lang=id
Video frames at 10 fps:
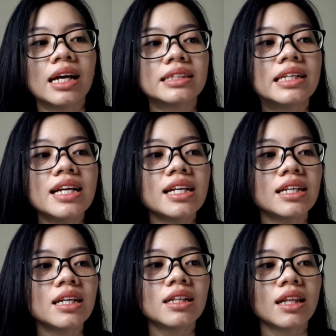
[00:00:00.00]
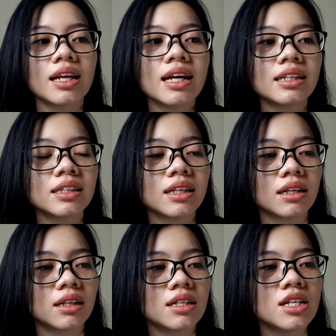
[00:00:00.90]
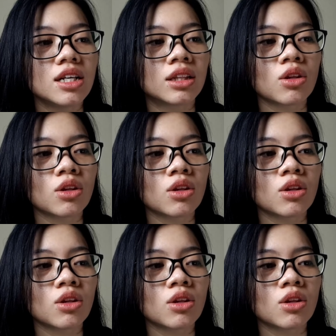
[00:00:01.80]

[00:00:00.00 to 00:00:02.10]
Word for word: jadi tadi kan uh, di